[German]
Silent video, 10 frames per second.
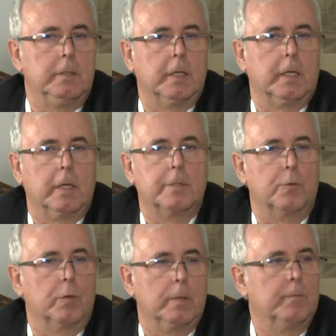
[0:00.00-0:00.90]
die,
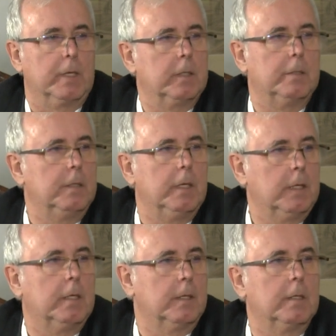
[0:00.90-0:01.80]
Reaktionen waren natürlich
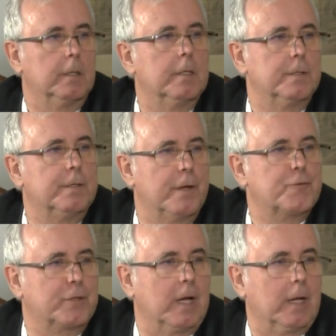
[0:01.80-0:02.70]
äh, sehr
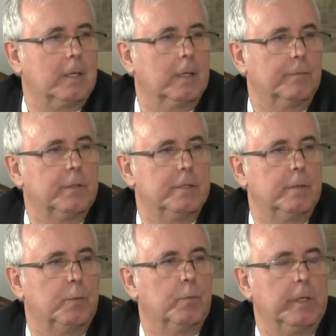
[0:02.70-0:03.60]
stark mhm. auf
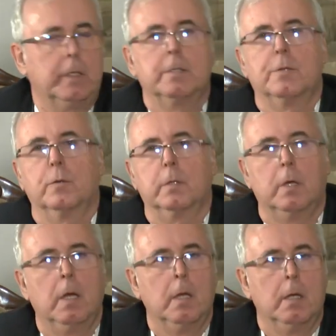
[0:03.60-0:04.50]
diese Publikation.
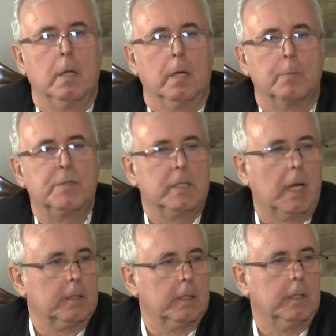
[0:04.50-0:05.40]
Haben Sie
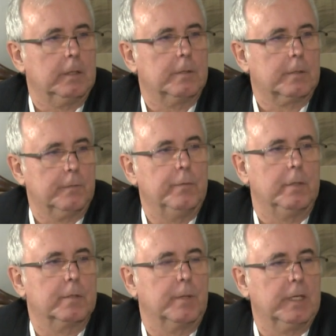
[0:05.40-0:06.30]
nachträglich das Gefühl,
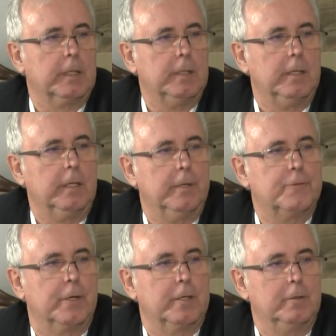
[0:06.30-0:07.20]
das war die richtige
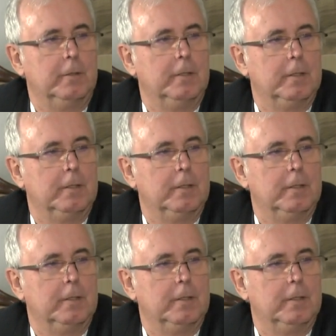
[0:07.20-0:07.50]
Entscheidung?